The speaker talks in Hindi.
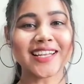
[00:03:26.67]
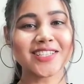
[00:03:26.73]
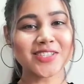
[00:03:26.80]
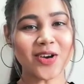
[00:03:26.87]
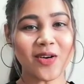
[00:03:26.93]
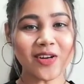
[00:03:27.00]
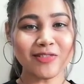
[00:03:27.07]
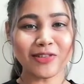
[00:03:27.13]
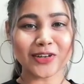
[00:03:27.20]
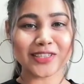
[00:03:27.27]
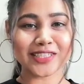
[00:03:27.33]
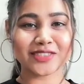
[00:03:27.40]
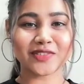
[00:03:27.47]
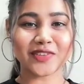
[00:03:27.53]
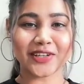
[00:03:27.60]
दैट इज ऑल
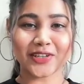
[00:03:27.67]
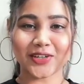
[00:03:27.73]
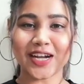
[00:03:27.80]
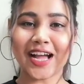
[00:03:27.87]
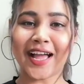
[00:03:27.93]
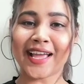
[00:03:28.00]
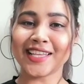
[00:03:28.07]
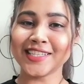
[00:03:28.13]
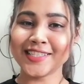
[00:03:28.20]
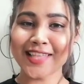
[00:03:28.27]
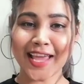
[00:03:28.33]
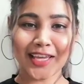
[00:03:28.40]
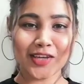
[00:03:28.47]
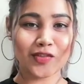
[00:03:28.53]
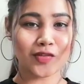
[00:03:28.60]
फॉर दिस वीडियो गाइज
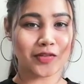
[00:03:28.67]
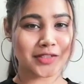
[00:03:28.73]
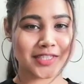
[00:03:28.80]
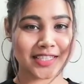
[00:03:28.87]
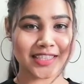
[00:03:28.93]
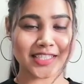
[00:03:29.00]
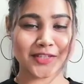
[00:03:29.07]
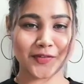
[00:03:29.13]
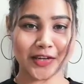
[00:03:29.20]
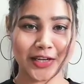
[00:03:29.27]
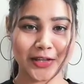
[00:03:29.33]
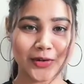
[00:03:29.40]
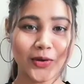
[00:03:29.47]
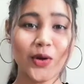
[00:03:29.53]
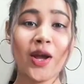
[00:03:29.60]
थैंक यू फॉर वॉचिंग दिस
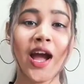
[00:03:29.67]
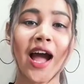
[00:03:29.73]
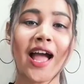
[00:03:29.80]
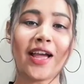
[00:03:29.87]
वीडियो